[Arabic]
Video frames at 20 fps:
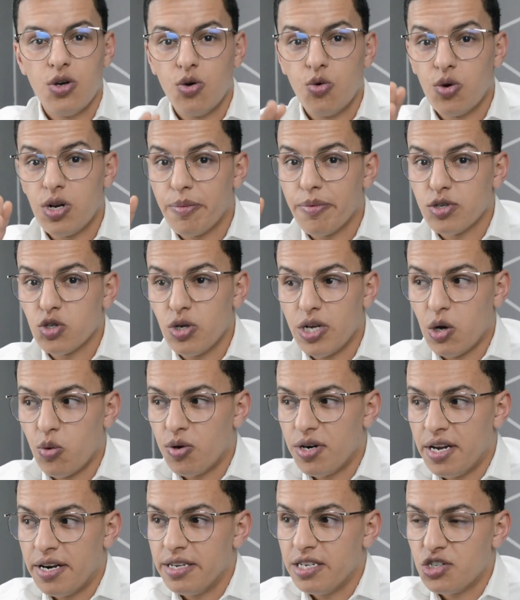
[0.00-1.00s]
ولا بغيتو
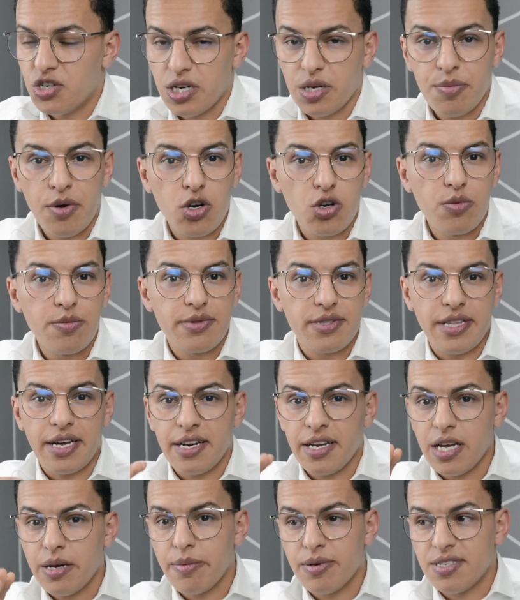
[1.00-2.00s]
الاخوان انني نشارك معكم
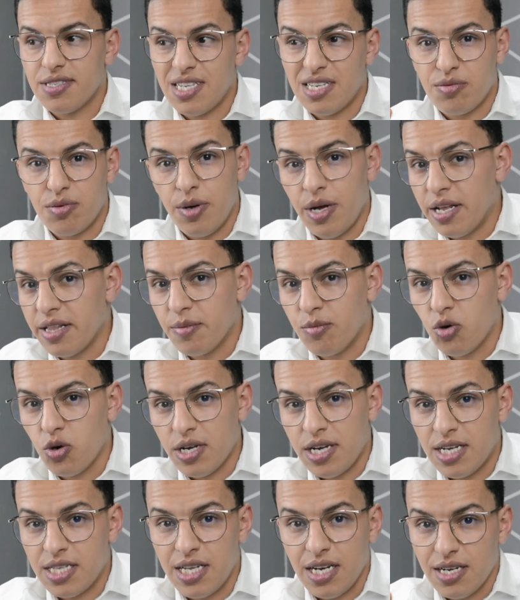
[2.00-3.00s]
الطريقه باش تصايب بحال هذا
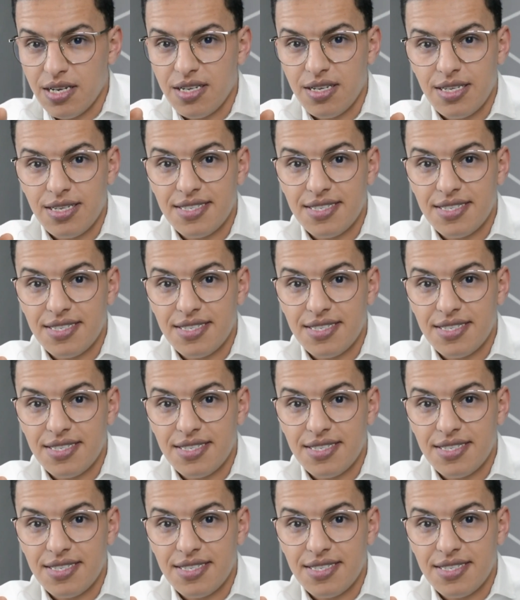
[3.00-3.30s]
الموقع هذا